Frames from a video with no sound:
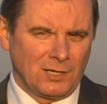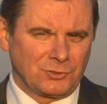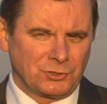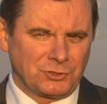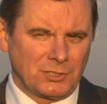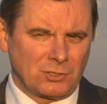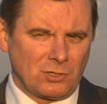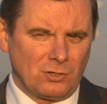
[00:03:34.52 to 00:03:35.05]
to
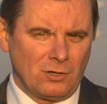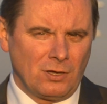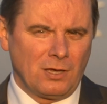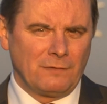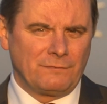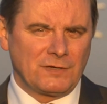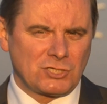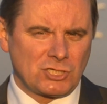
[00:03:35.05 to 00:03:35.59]
tylko
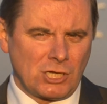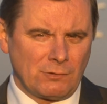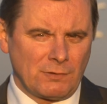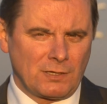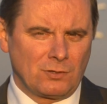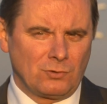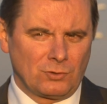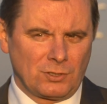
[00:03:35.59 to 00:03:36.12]

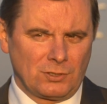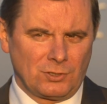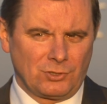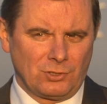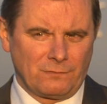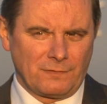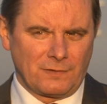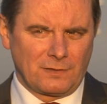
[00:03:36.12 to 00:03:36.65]
wierzchołek góry
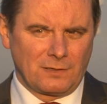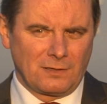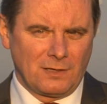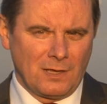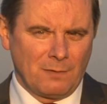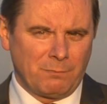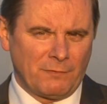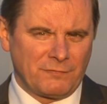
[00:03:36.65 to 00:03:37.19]
lodowej,
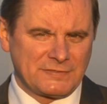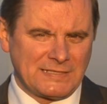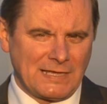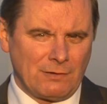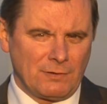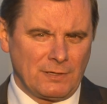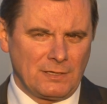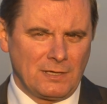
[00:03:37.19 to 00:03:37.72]

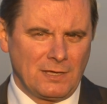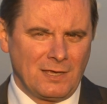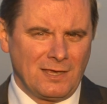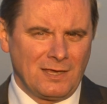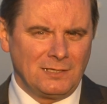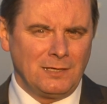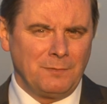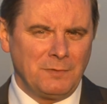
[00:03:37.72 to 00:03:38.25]
powstałej
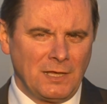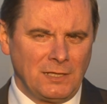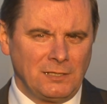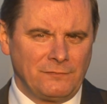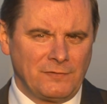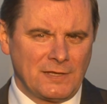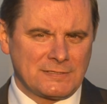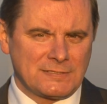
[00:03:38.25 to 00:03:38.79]
nie mniej,
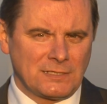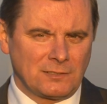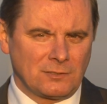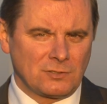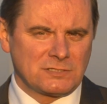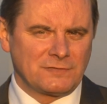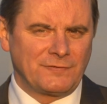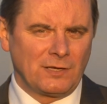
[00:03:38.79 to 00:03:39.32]
nie więcej,
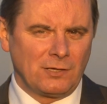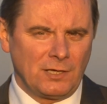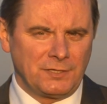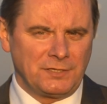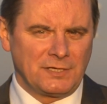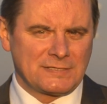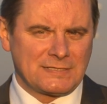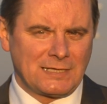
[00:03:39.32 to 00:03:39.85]
tylko z
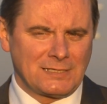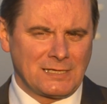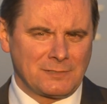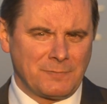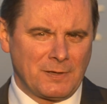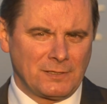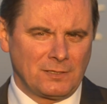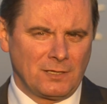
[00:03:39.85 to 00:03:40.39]
wieloletnich
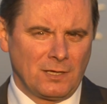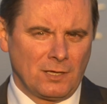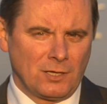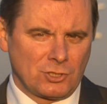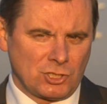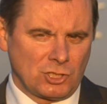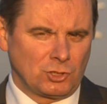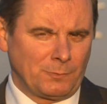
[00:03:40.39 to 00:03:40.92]
zaniedbań
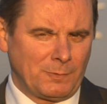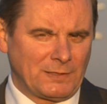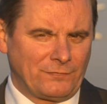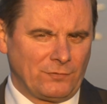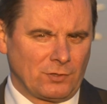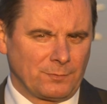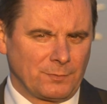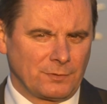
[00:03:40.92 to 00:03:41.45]
rządu
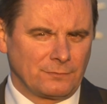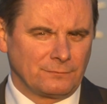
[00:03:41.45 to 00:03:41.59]
Platformy.